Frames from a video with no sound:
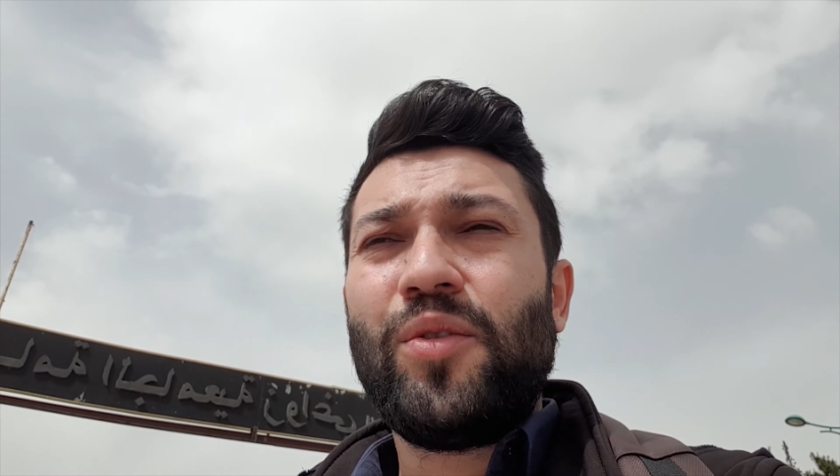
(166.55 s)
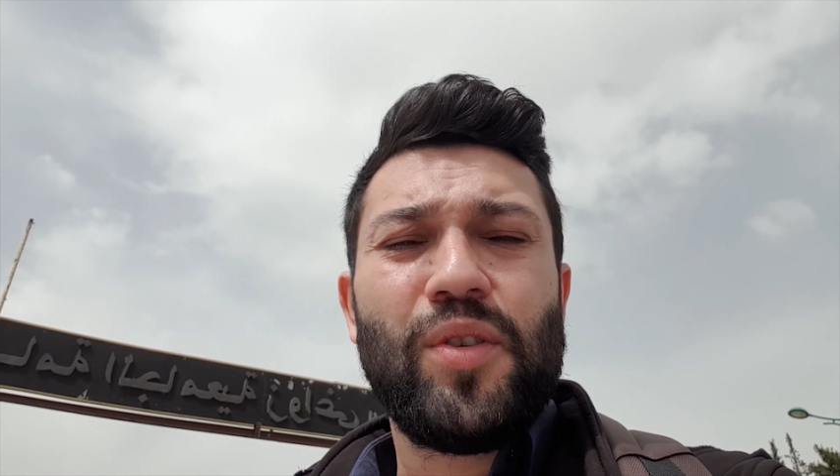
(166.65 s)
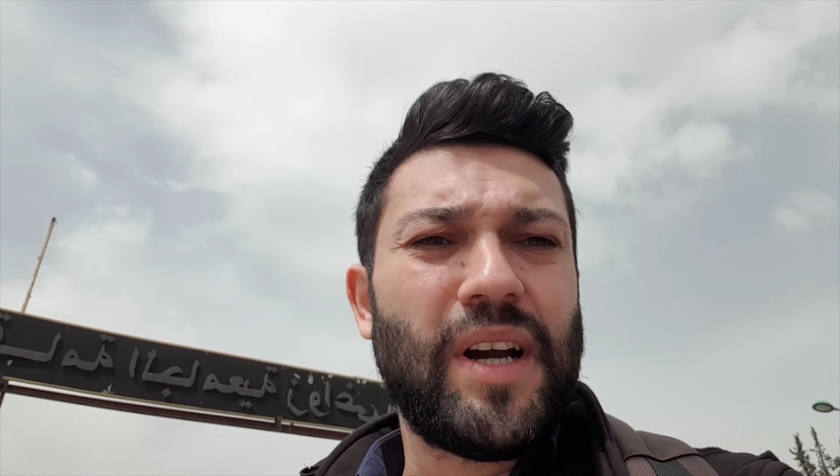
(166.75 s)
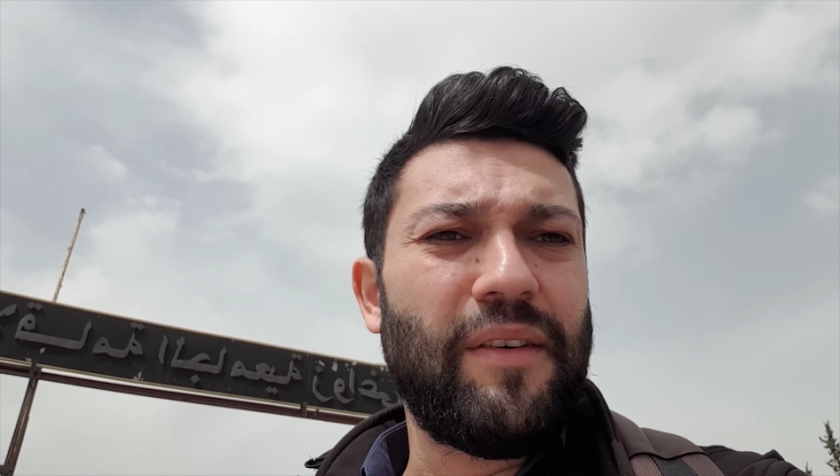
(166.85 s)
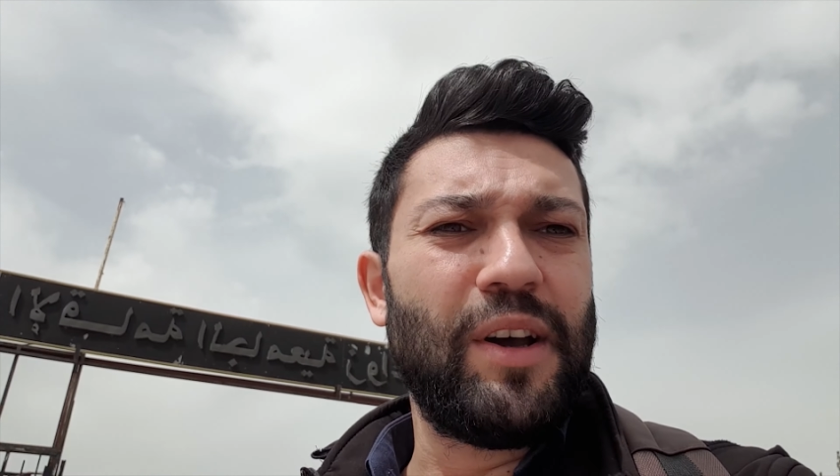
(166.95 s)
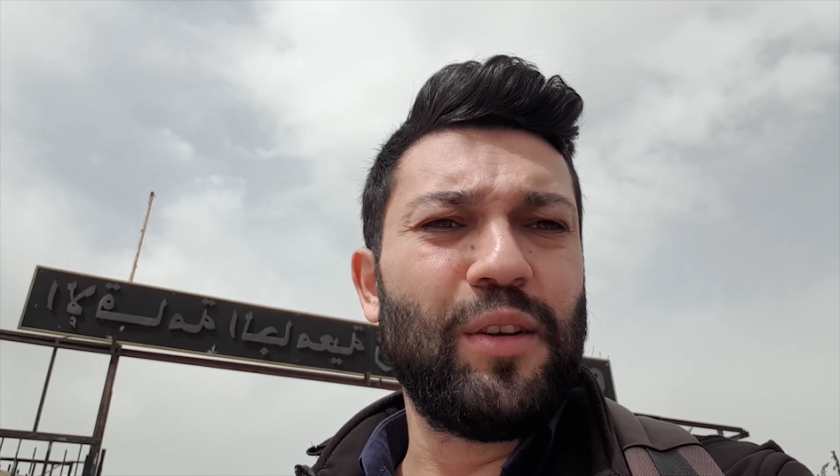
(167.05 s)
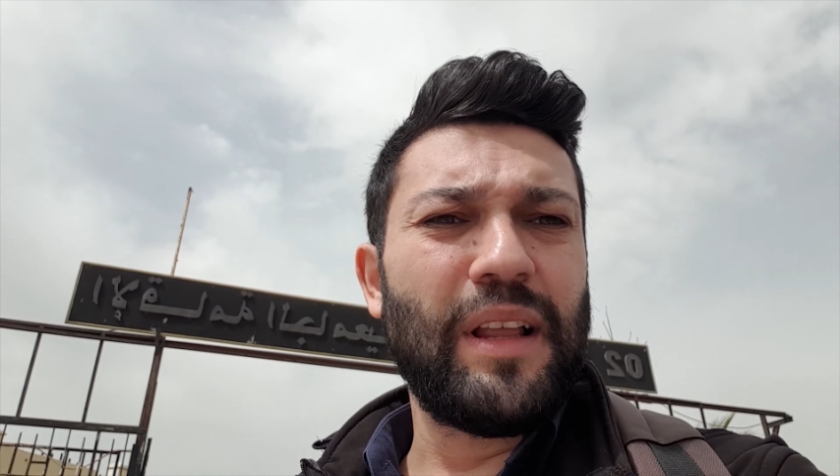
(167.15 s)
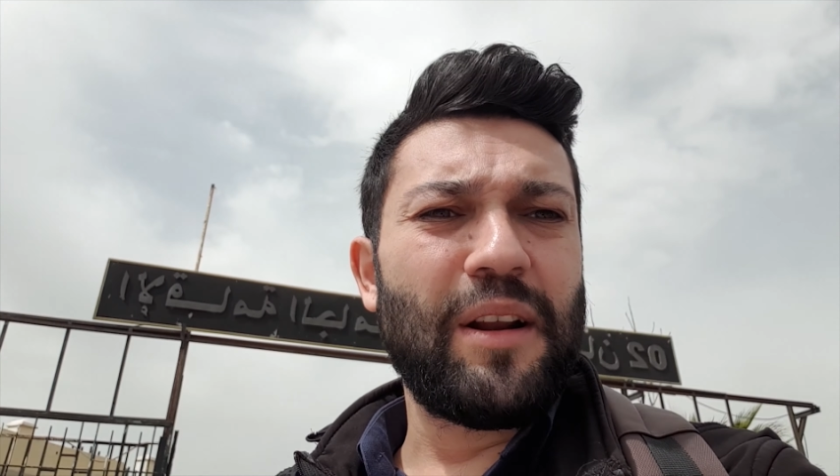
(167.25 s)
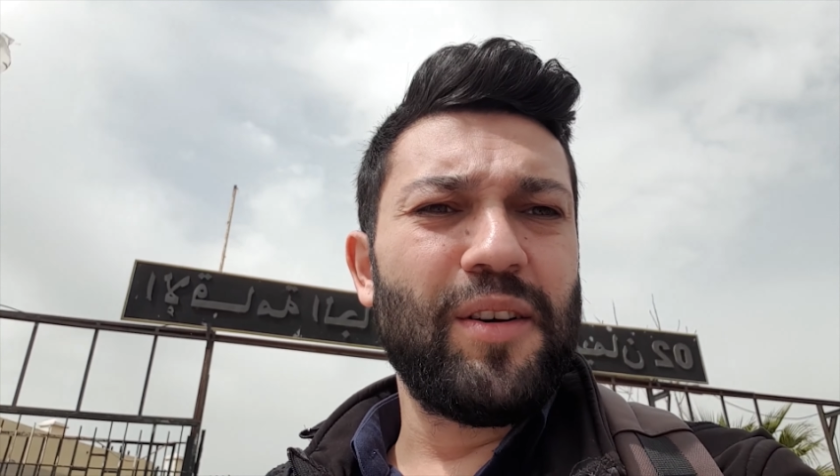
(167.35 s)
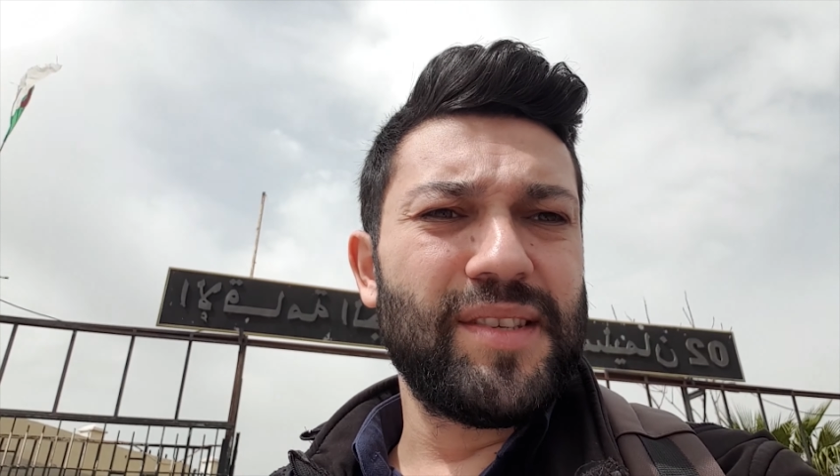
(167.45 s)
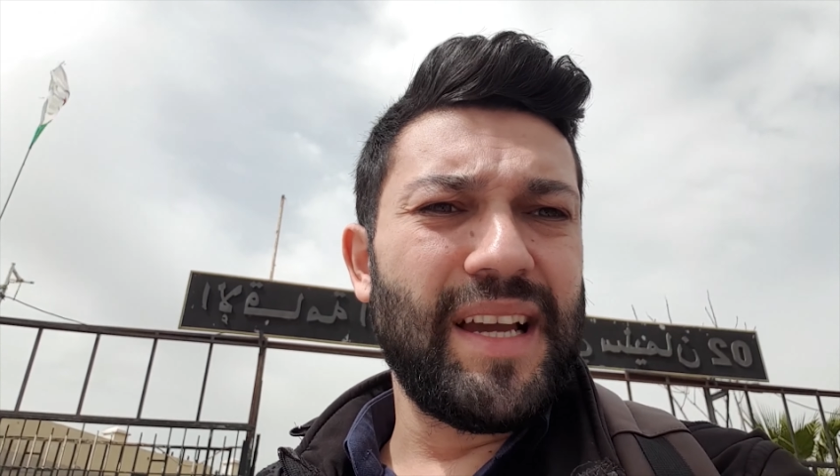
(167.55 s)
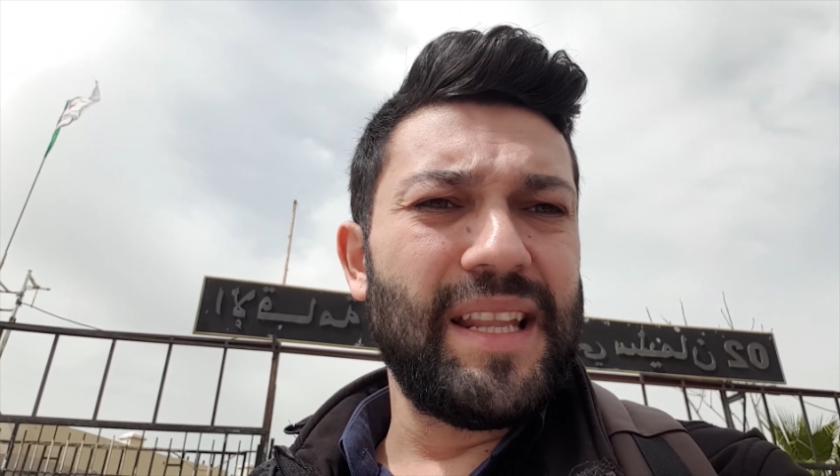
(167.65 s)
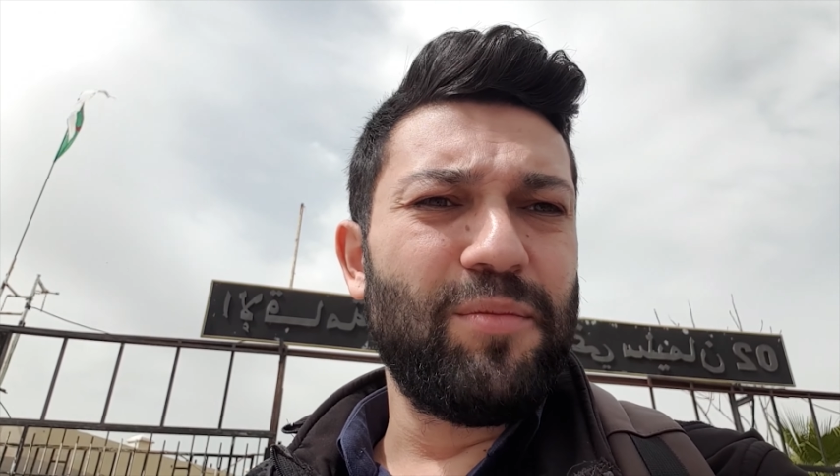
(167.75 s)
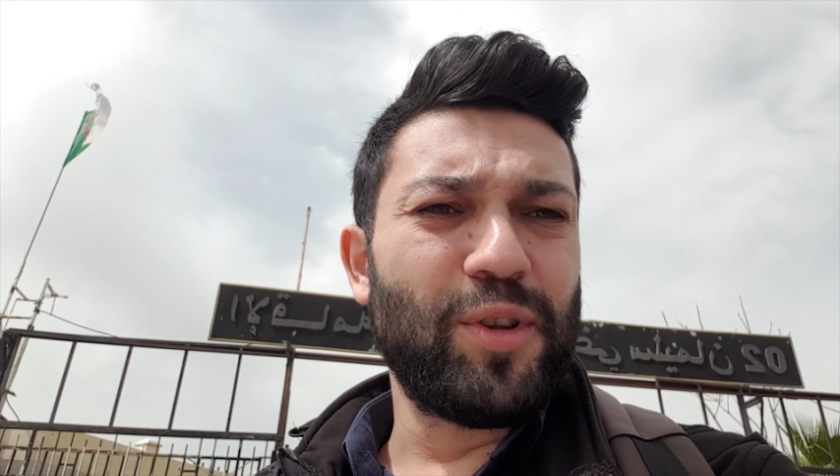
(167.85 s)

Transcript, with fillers: Türk Hava Yolları olsaydı